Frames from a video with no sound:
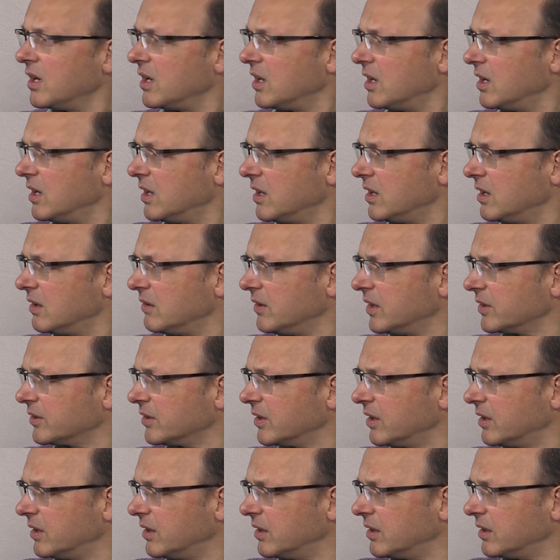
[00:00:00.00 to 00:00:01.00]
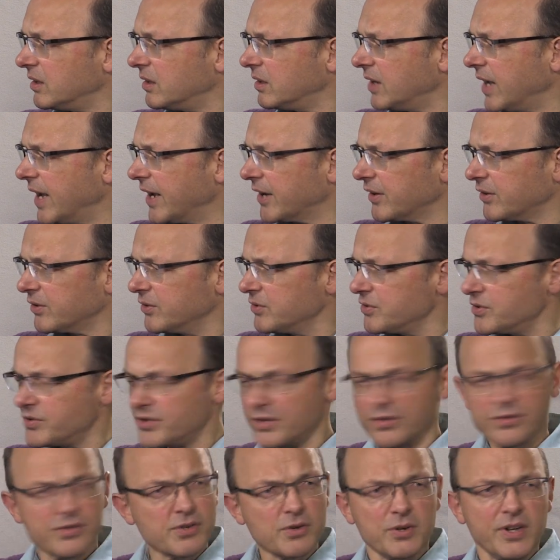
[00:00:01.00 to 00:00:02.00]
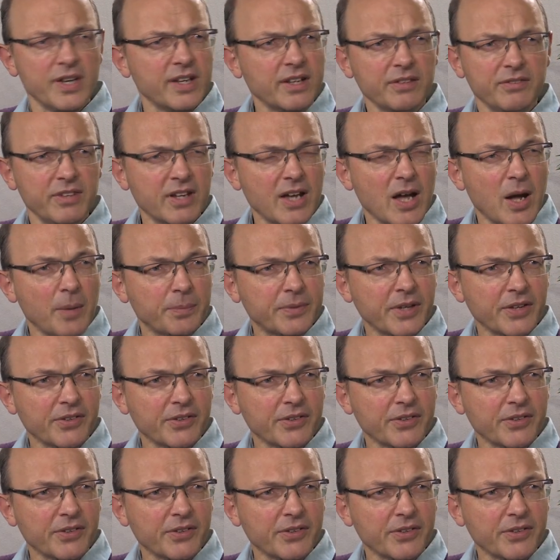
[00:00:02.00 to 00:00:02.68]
äh, was, äh, Erdnüsse und so irgendwie gehabt.